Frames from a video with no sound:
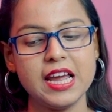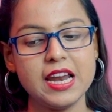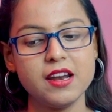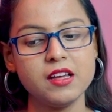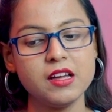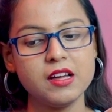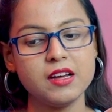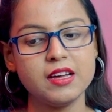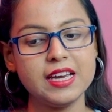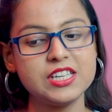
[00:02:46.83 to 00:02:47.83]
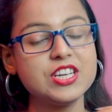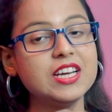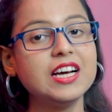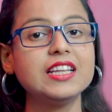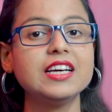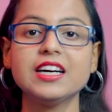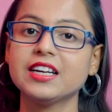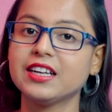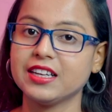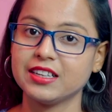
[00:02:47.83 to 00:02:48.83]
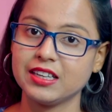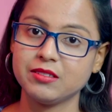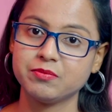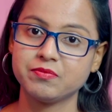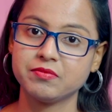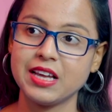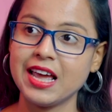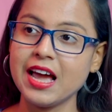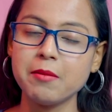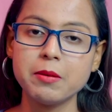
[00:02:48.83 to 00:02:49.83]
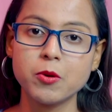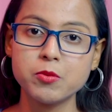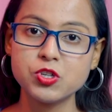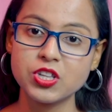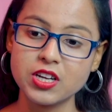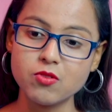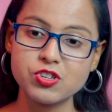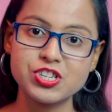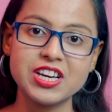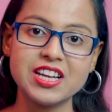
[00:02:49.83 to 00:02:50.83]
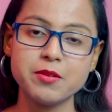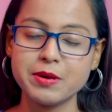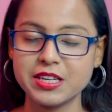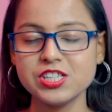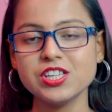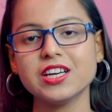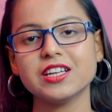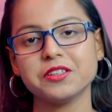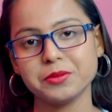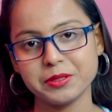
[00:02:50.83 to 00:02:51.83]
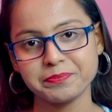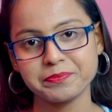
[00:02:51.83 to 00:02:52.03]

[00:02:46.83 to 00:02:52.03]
এর এর শিক্ষা দীক্ষার ঠিক নেই এ আবার ভবিষ্যতে কাউকে শিক্ষা দেবে কি শিক্ষা দেবে